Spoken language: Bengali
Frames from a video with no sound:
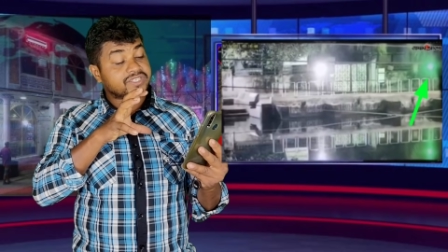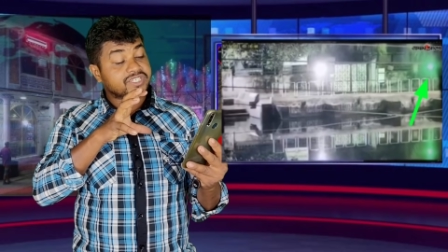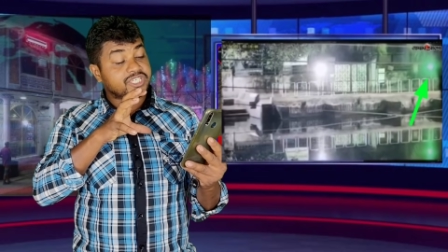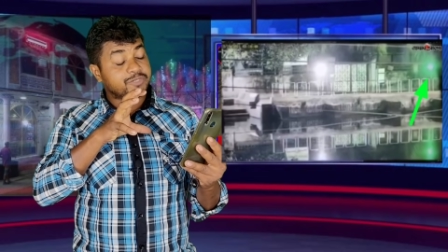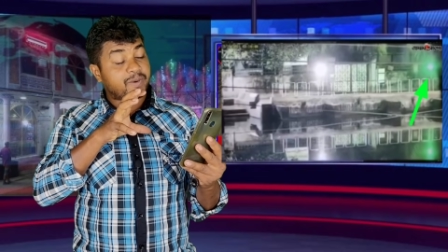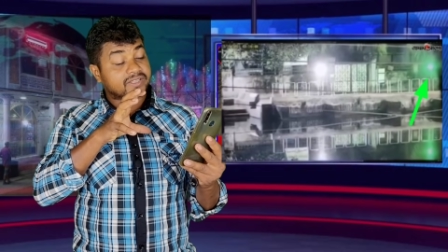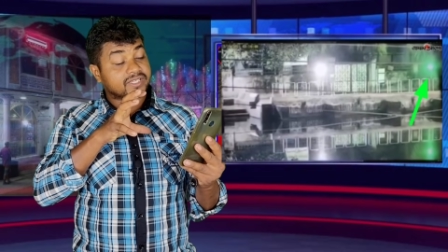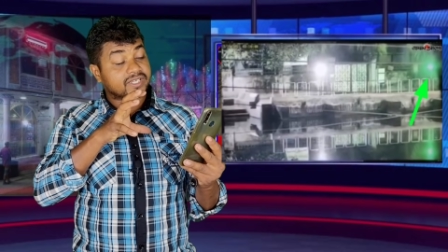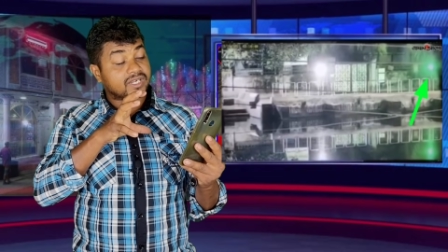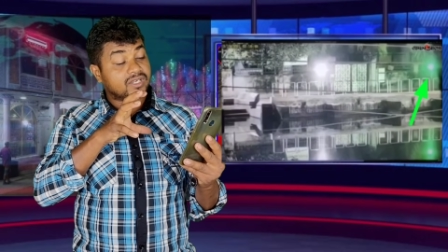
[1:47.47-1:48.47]
এই দিঘির পার
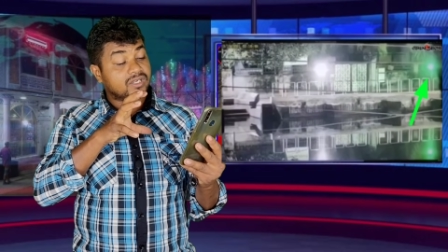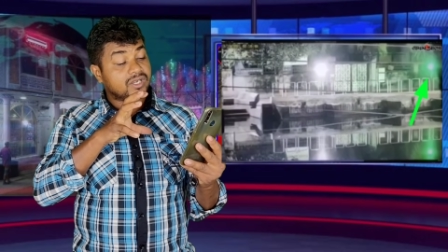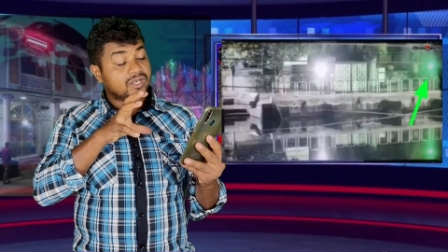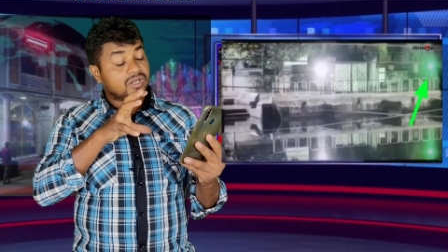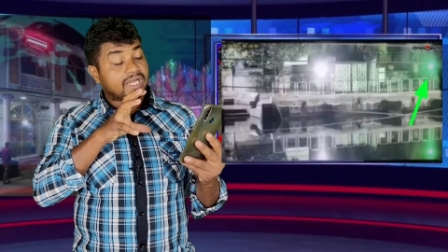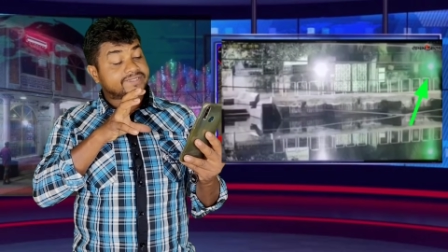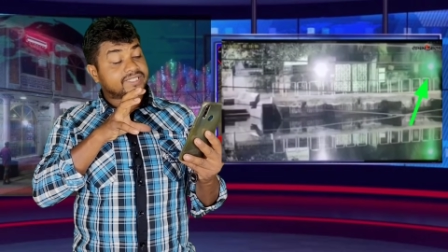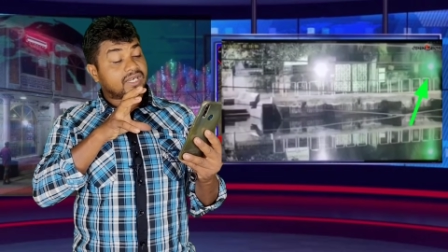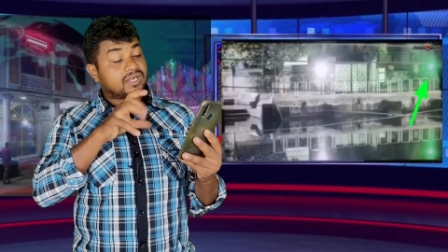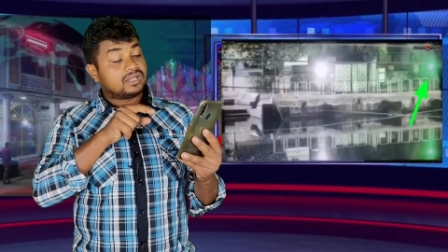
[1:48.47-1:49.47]
থেকে
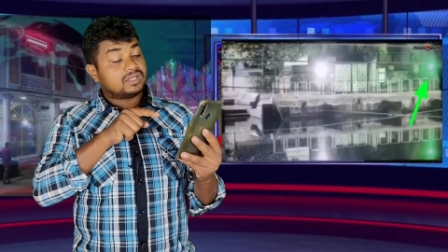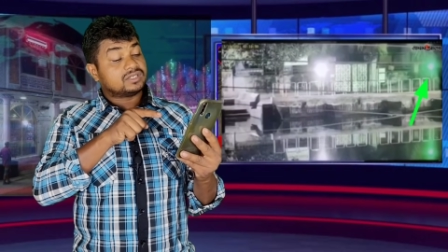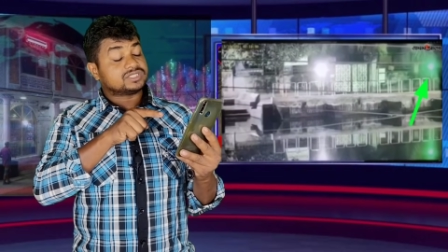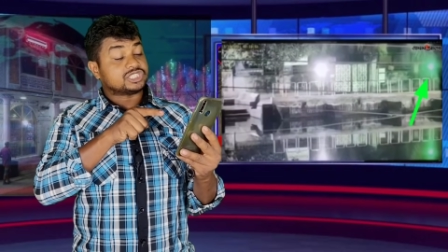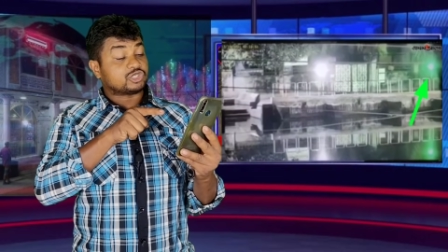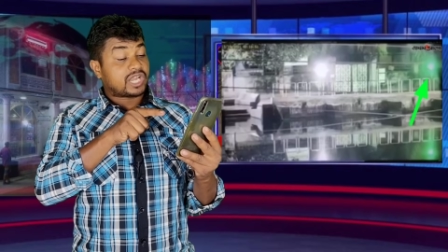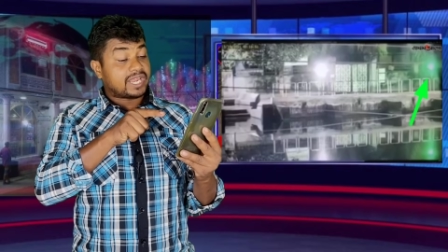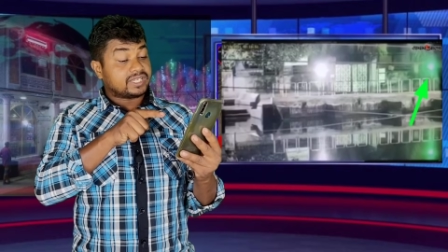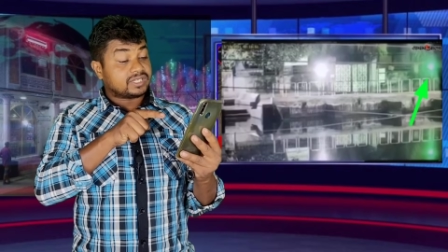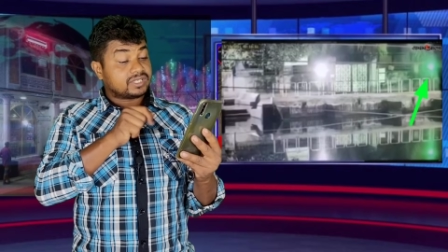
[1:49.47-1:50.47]
আচ্ছা সে তো
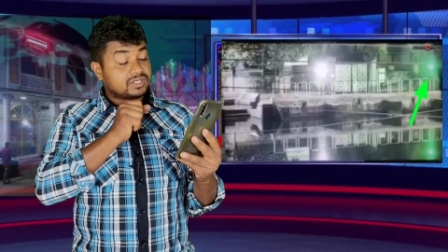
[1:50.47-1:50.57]
নাই